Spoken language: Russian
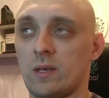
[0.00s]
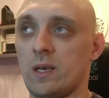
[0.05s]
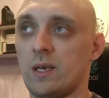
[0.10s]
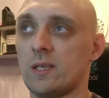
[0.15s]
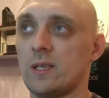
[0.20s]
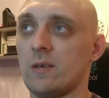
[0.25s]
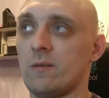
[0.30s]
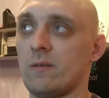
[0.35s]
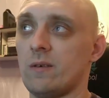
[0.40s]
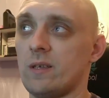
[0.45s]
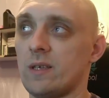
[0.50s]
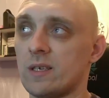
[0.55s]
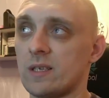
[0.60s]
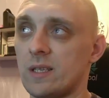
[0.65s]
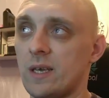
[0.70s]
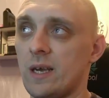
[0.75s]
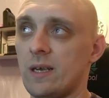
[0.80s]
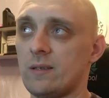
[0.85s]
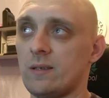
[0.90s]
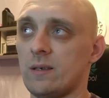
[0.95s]
Если вы не
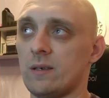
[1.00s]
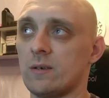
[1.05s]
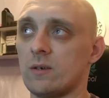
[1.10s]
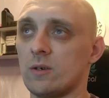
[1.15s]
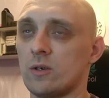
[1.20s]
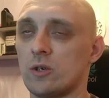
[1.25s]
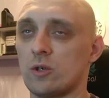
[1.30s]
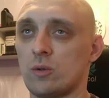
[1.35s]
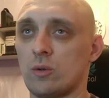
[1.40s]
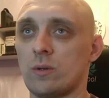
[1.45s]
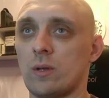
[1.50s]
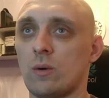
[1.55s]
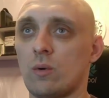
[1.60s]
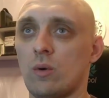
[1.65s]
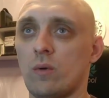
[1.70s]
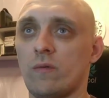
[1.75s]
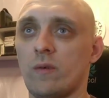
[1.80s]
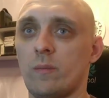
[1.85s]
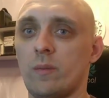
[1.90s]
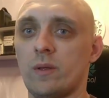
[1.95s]
знаете, что
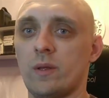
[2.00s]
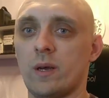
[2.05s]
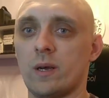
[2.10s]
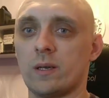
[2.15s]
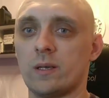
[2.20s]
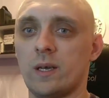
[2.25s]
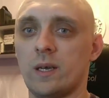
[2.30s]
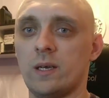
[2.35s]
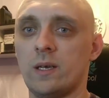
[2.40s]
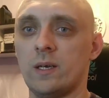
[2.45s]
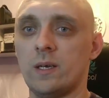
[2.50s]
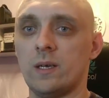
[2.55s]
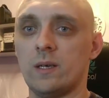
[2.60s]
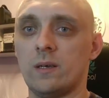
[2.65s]
такое вебинар, да,